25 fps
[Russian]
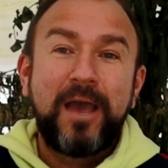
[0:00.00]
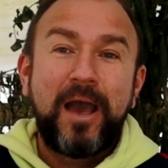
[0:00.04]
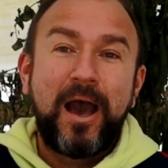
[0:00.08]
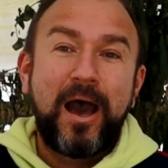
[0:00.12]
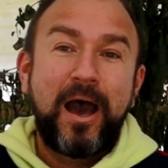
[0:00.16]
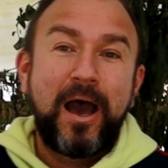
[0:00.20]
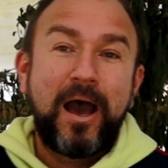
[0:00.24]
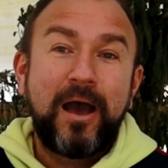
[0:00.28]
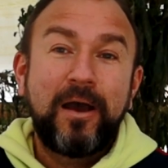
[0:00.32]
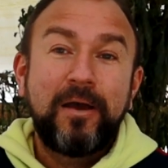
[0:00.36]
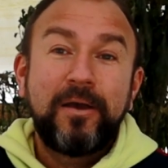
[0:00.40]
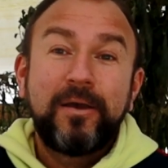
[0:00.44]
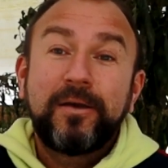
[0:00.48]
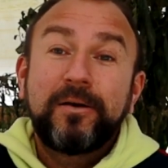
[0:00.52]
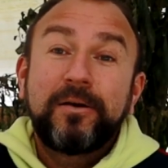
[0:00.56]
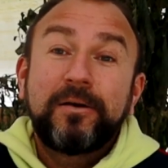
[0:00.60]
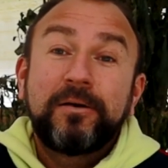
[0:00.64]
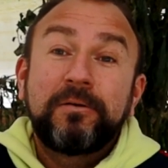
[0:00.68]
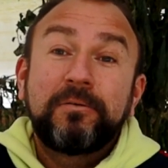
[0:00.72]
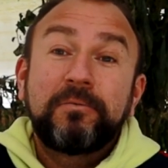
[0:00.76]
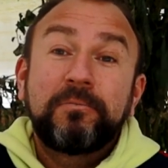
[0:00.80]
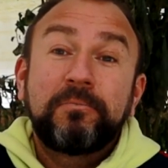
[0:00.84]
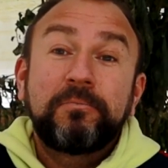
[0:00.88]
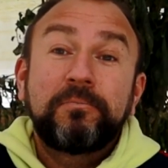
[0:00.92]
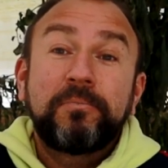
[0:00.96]
А
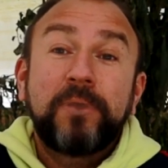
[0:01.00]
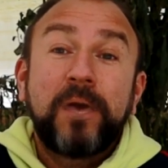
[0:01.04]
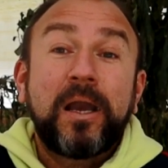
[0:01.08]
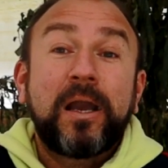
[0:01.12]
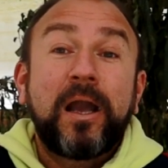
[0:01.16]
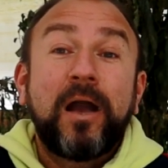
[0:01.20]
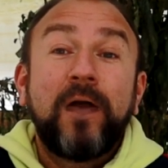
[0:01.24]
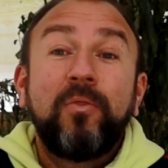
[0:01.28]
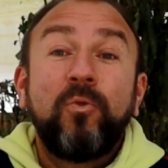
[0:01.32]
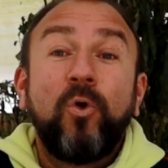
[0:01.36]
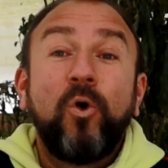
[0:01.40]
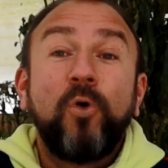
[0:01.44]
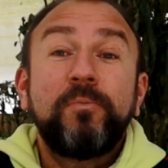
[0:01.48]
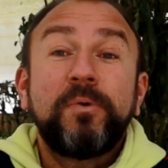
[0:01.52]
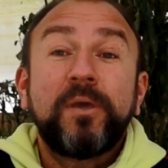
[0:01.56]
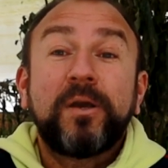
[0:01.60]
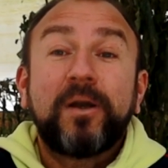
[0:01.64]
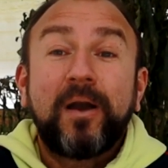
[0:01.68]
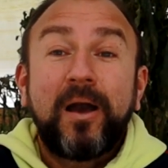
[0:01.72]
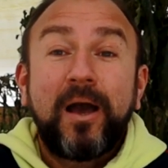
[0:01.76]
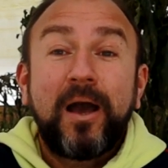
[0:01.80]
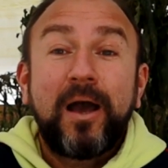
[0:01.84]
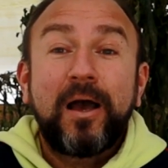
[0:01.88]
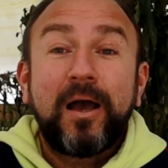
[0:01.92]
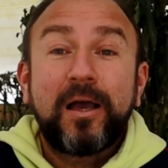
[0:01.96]
э,
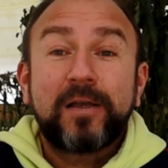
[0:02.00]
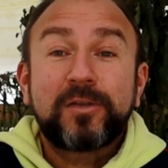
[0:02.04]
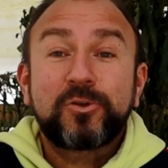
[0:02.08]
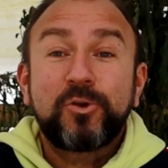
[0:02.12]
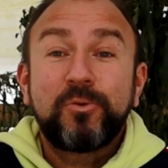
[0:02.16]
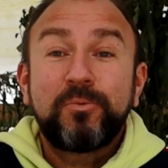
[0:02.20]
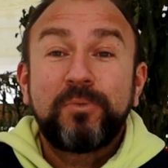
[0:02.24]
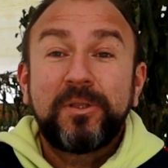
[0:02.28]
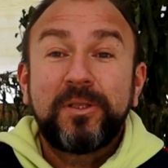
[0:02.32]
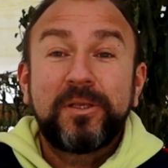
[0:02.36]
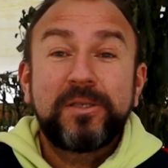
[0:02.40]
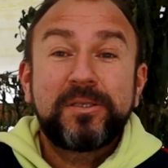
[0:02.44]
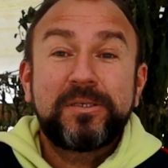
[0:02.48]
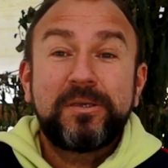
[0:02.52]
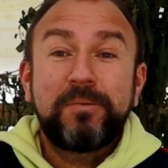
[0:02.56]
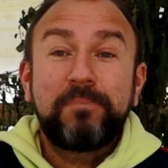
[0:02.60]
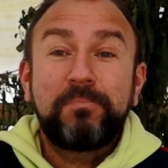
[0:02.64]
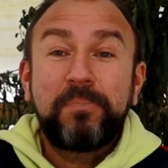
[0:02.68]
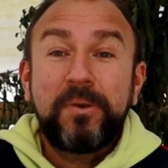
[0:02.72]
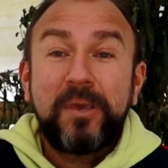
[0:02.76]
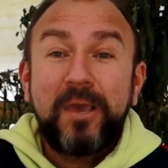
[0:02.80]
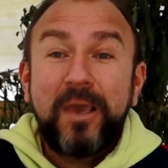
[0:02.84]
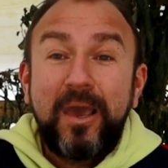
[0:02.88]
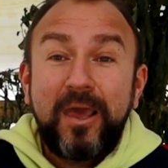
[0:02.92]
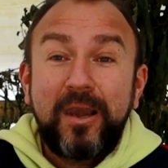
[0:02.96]
экономика, особенно
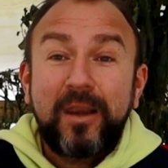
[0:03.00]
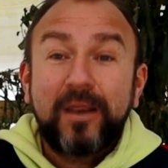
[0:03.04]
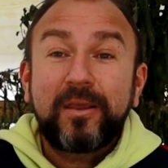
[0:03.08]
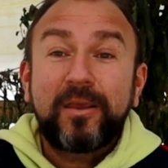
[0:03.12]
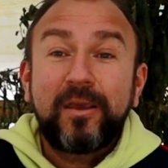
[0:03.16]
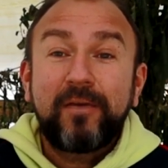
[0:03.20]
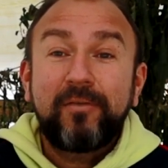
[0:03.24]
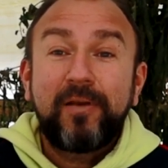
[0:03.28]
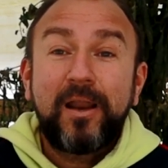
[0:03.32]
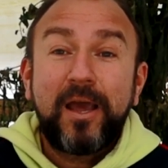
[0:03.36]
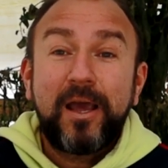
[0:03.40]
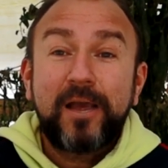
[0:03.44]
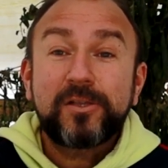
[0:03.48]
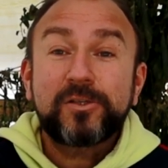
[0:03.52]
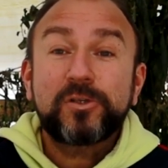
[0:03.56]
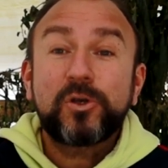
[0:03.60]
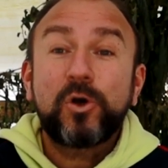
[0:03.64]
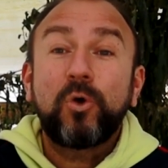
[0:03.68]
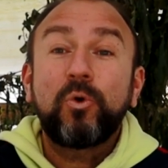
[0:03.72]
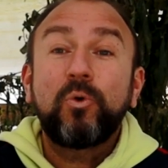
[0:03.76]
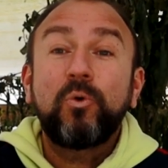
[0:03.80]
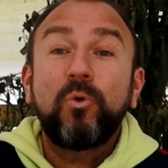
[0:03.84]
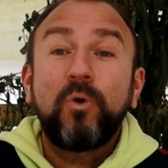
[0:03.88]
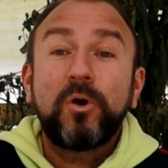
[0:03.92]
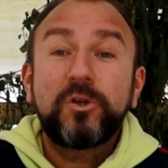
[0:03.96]
теперь, является
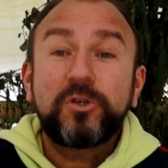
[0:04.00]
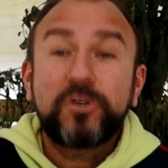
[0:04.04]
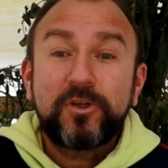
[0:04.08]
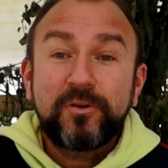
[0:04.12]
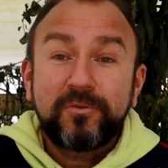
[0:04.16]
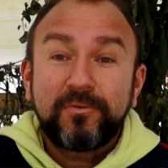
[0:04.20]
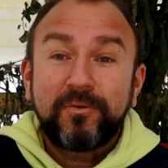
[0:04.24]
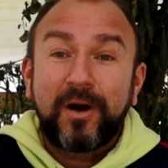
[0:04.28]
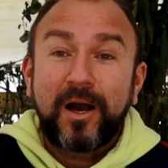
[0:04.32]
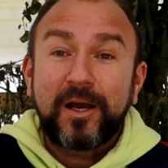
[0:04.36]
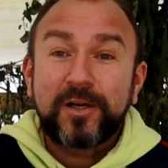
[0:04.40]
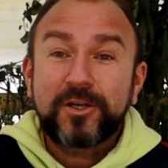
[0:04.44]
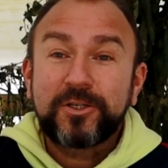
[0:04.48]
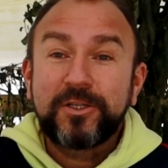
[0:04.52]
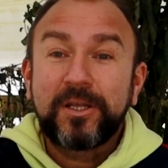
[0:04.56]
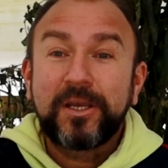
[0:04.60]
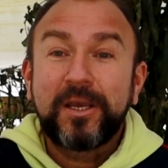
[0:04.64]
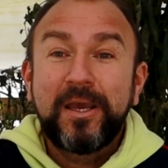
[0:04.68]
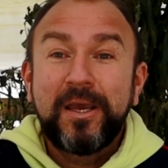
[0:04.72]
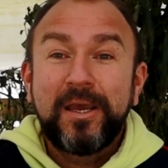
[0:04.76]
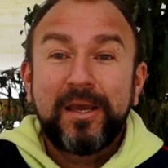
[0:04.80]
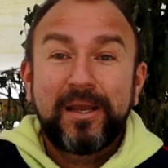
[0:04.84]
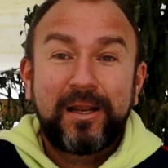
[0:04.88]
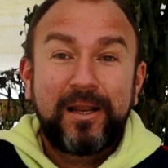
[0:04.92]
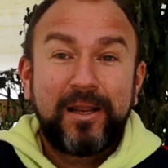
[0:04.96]
очень важной
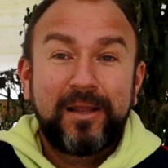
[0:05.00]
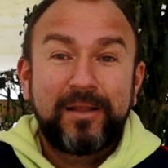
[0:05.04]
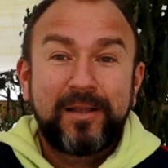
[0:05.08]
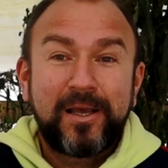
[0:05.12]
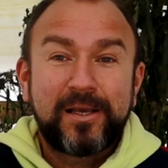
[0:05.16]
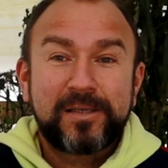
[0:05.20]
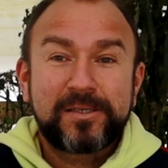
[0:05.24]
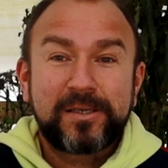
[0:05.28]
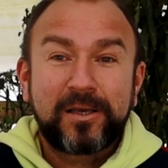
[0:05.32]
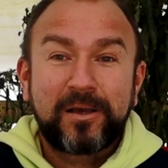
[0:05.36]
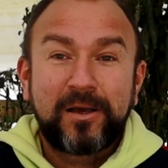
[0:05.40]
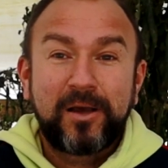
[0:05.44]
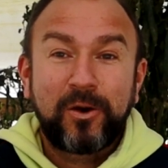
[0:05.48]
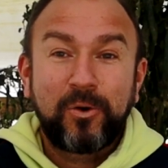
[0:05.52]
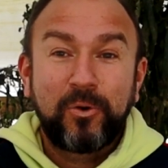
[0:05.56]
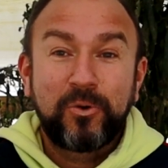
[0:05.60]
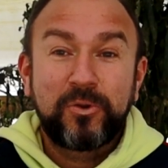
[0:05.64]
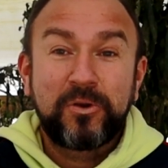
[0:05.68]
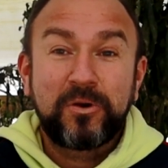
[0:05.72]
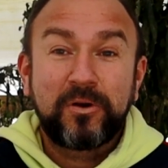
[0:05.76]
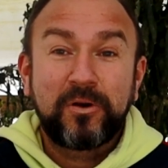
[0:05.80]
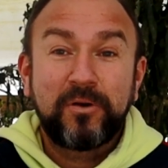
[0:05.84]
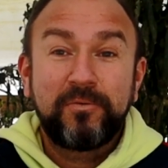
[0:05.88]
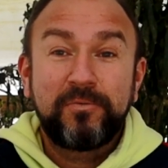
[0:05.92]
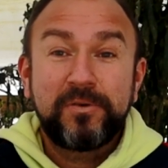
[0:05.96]
для нас,
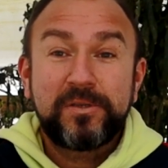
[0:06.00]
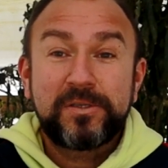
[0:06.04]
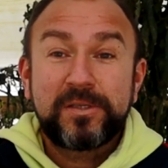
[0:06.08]
огородников.